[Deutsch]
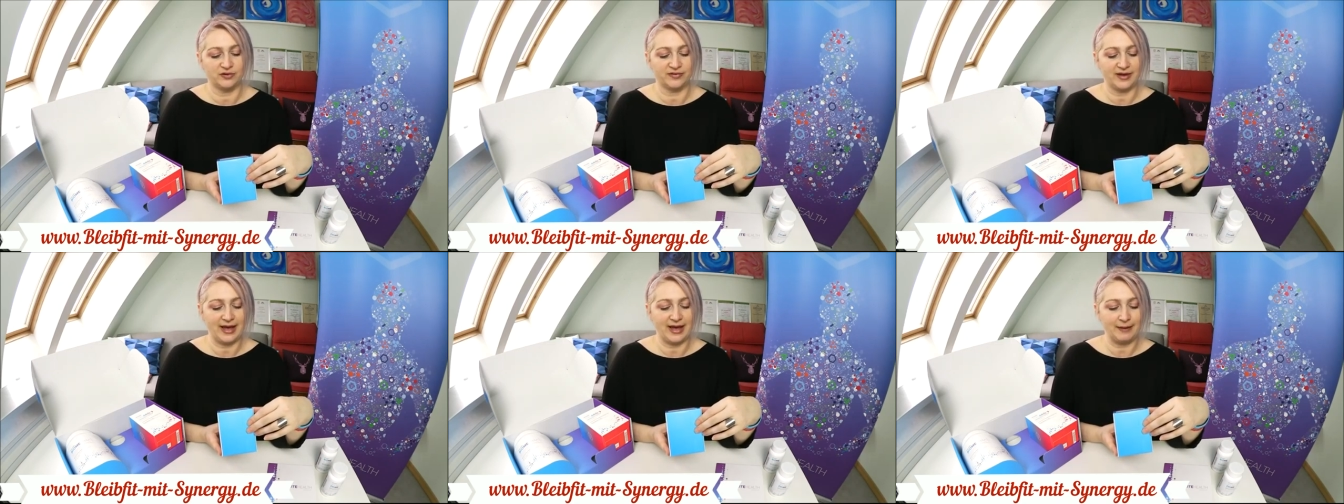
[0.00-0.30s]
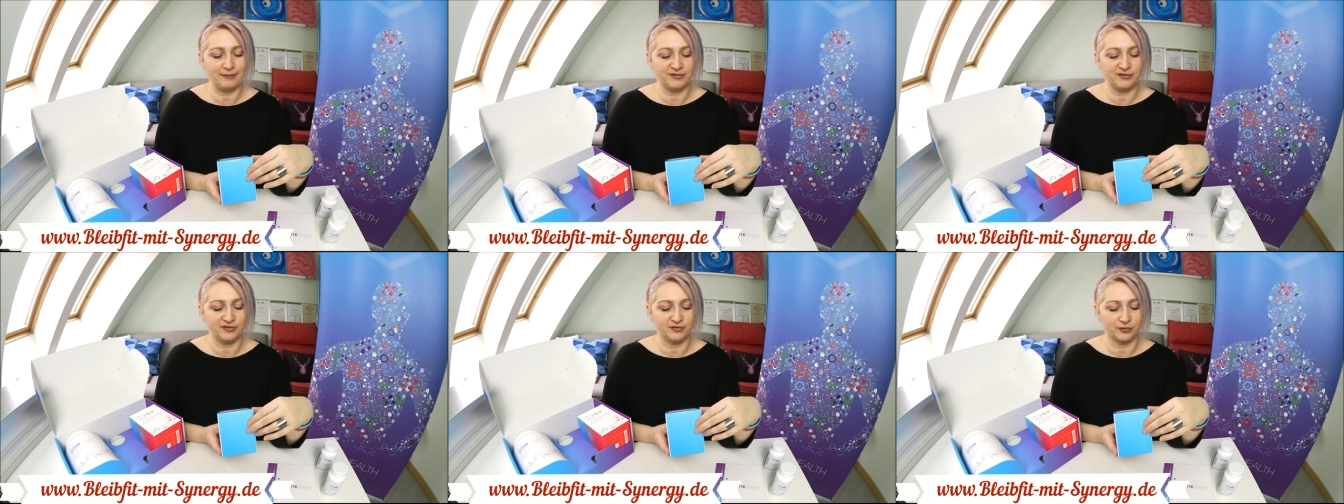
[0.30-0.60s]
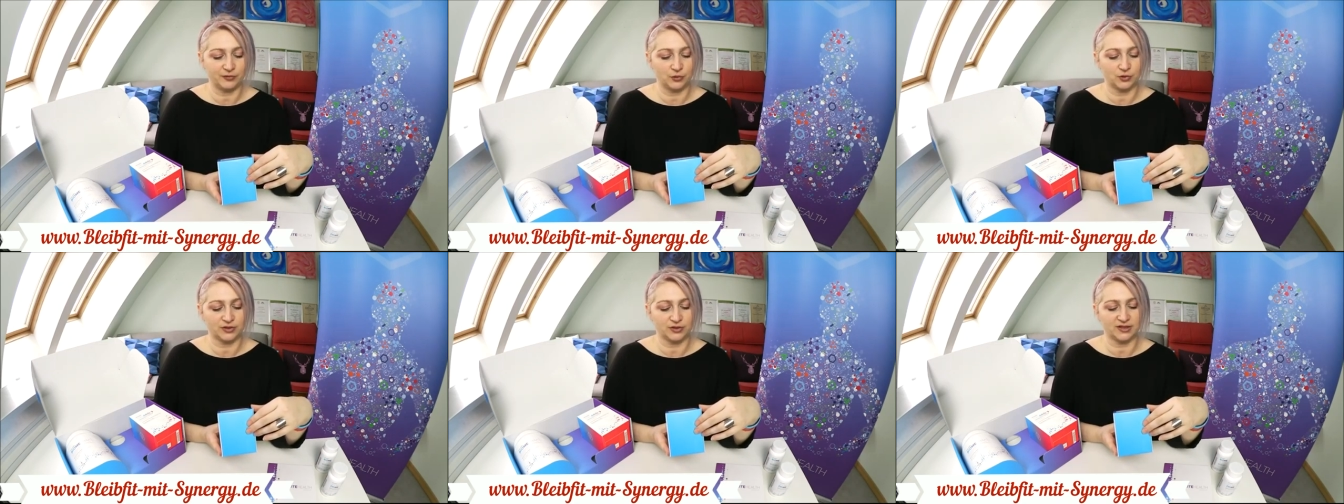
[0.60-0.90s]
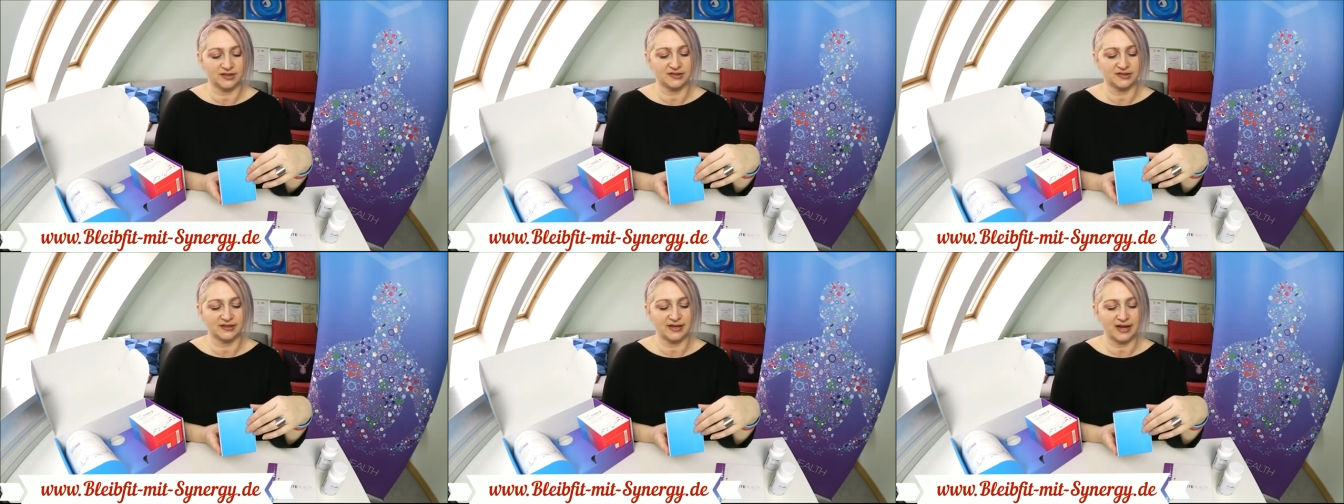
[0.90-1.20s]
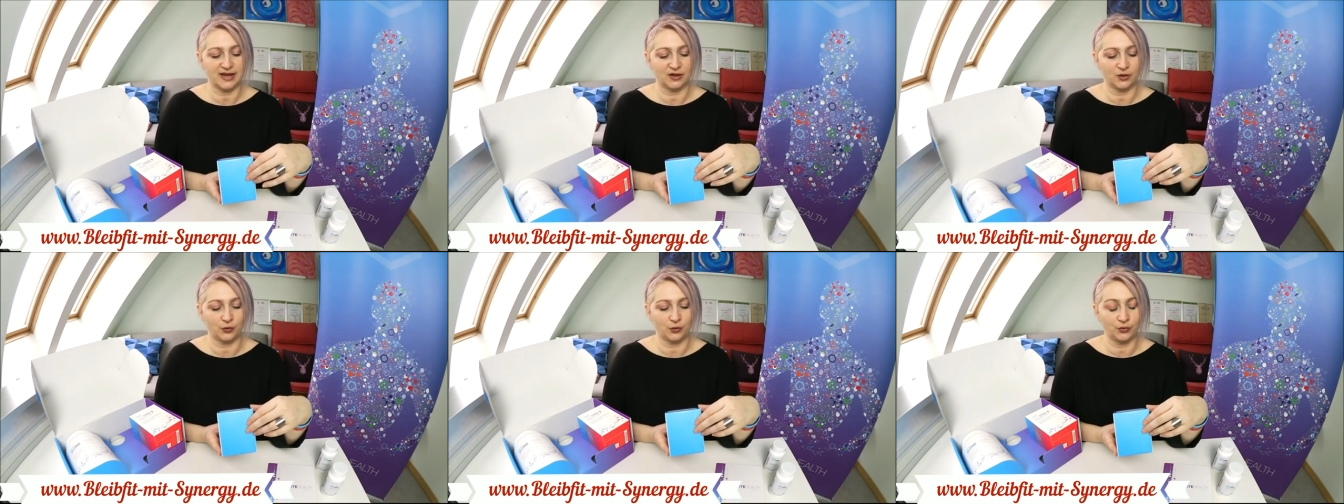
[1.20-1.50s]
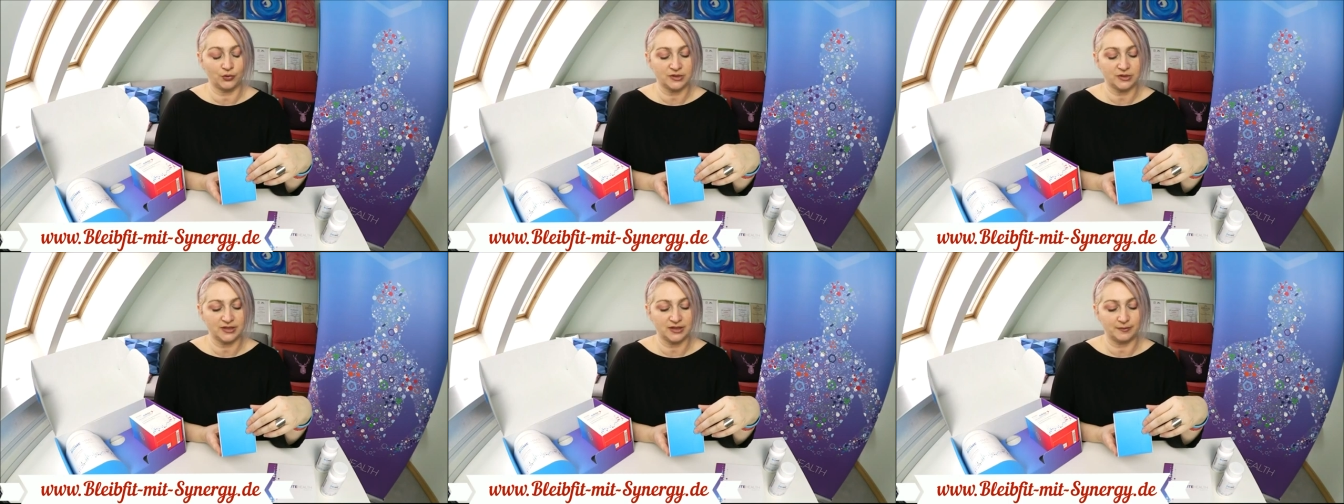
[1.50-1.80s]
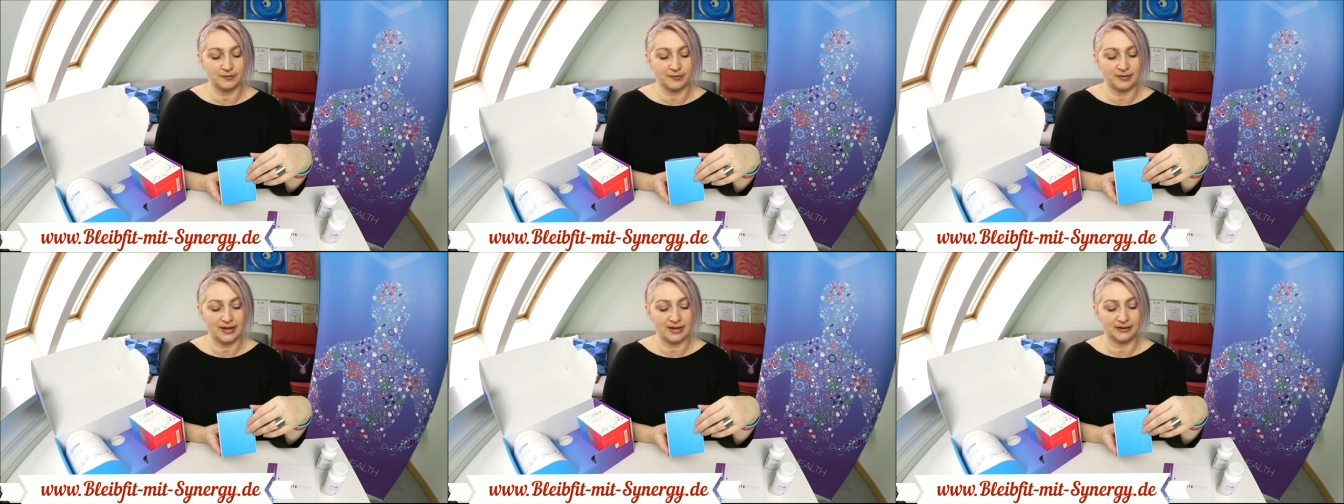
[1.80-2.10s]
röschenpulver Apfelfruchtextrakt,
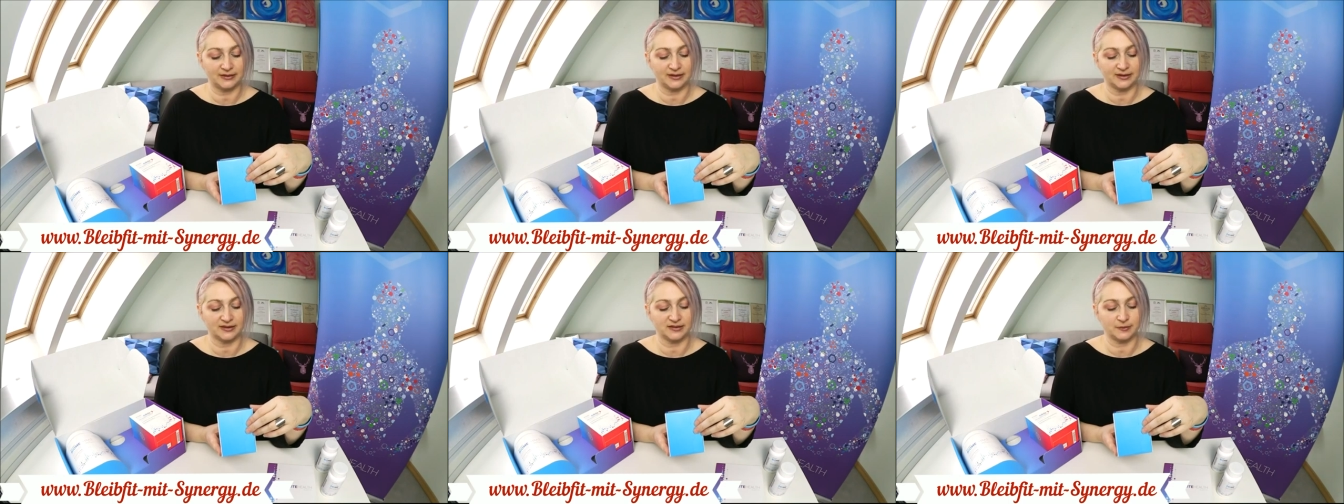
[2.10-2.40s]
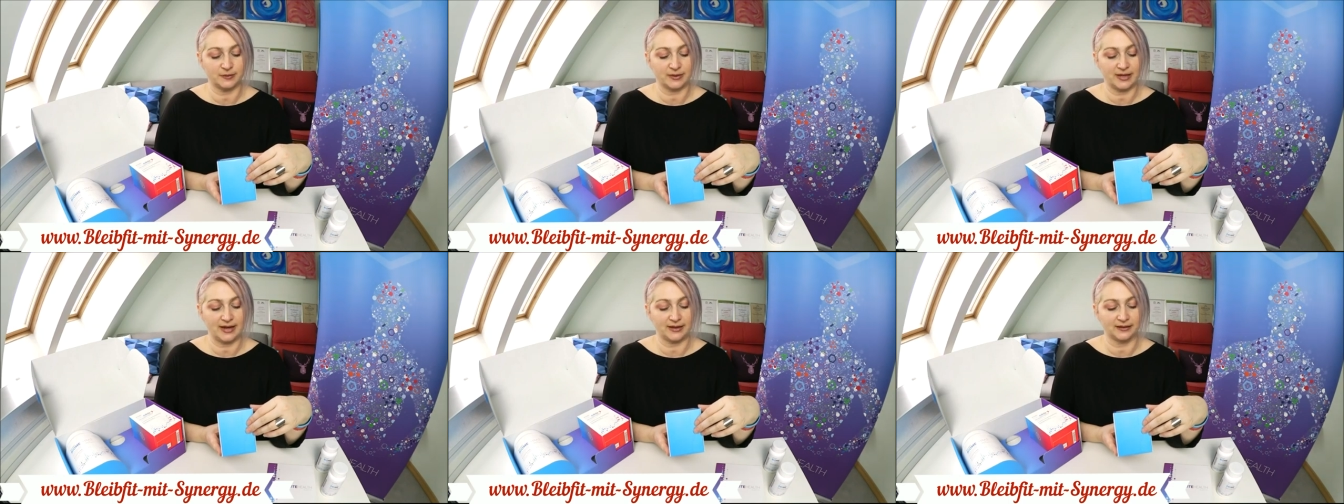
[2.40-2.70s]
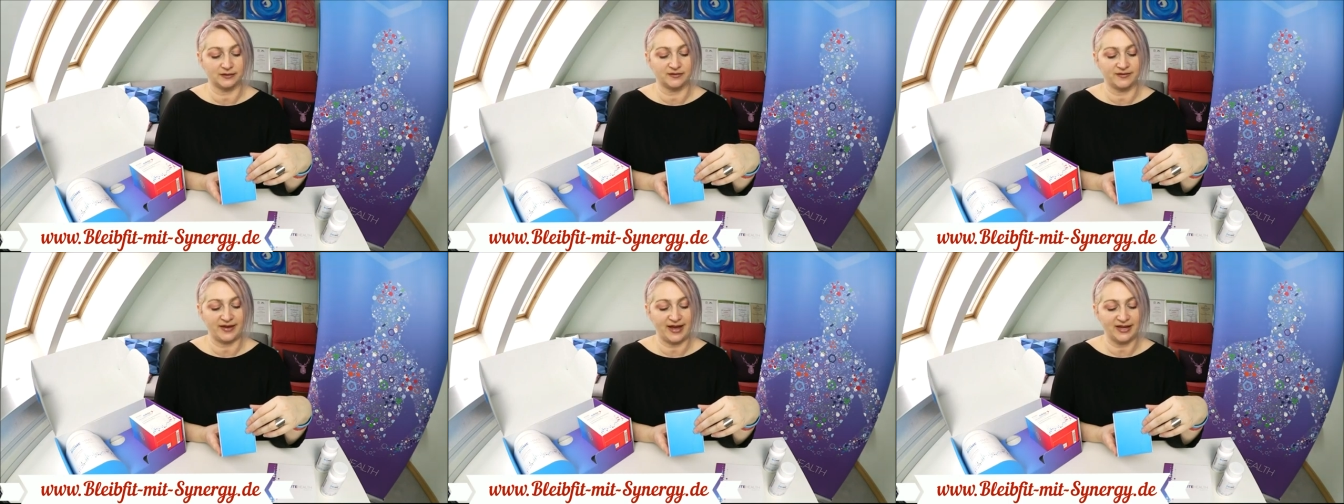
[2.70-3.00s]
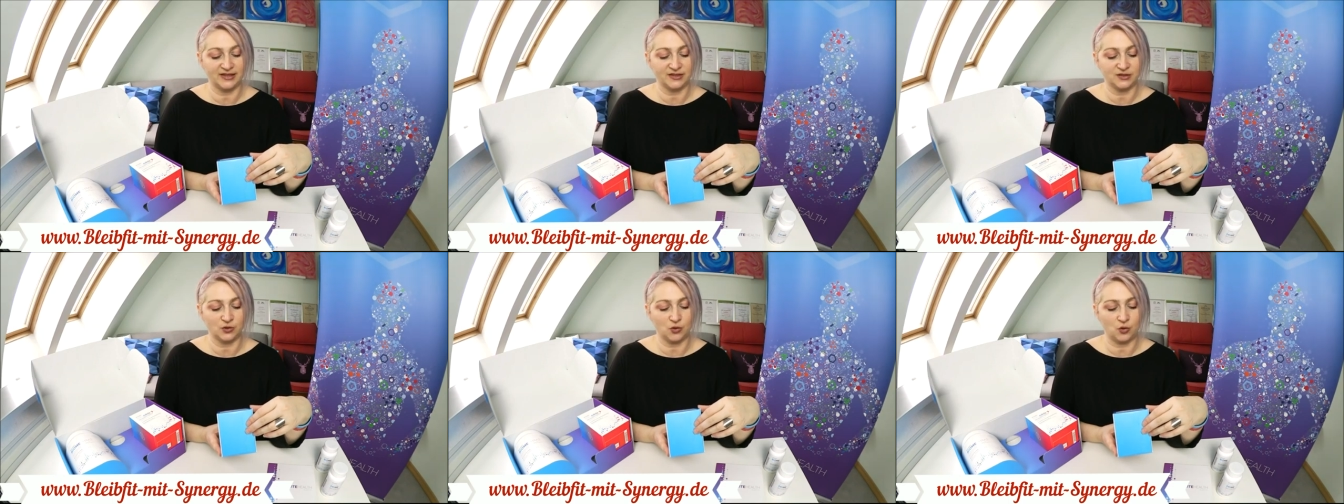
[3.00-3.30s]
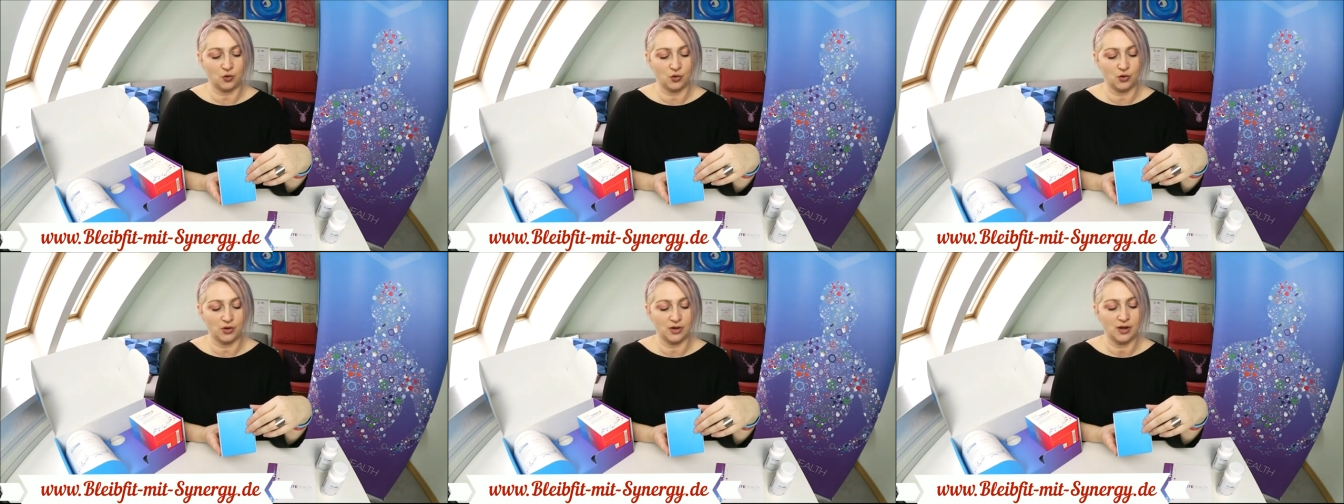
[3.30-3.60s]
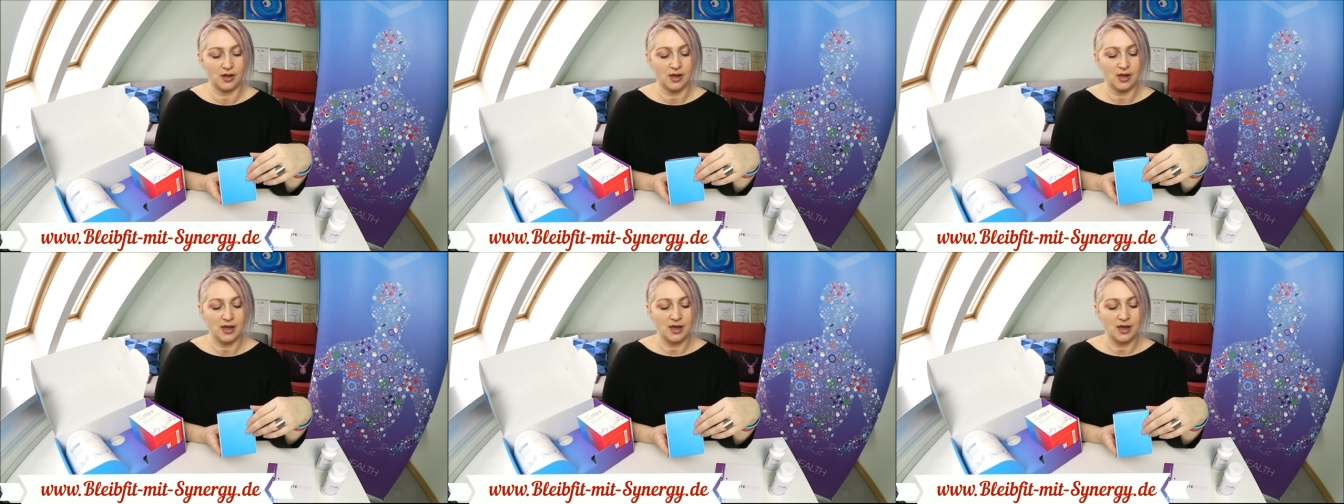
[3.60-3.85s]
Grünteeblattextrakt, Weißkohl,